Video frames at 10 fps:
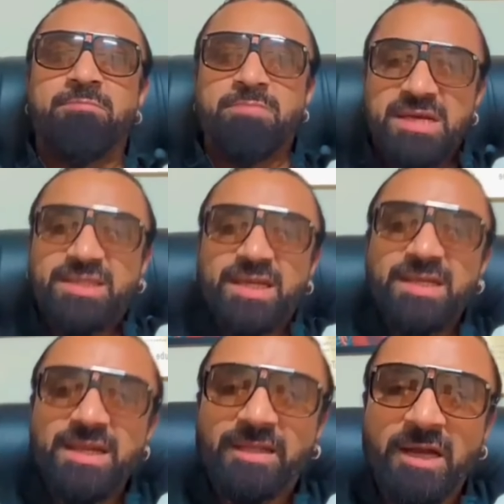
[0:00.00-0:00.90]
हम में से
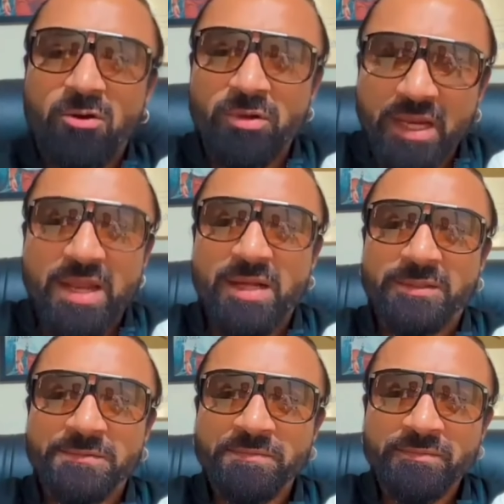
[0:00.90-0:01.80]
ही नेता होंगे ना
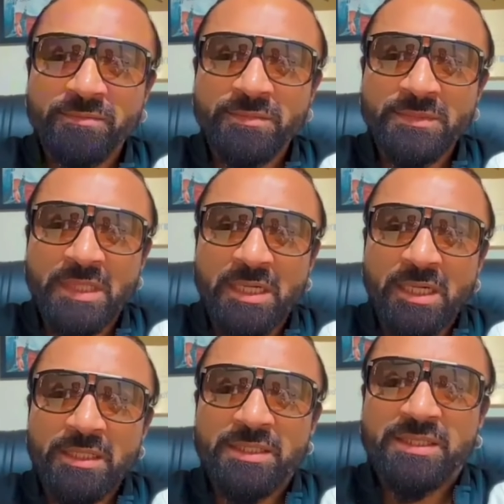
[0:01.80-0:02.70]

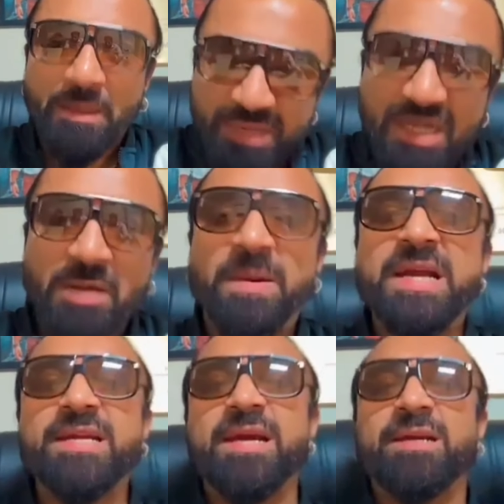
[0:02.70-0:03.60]
तभी लड़
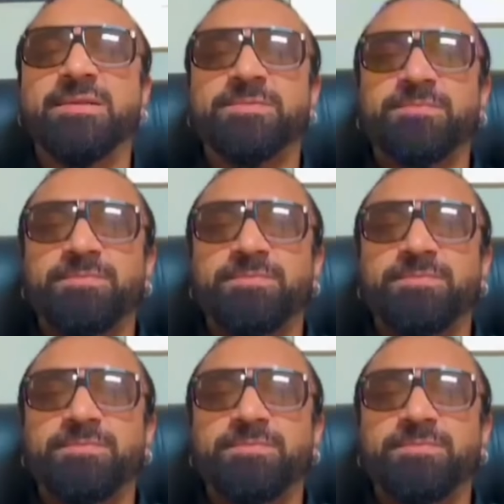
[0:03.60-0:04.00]
पाएंगे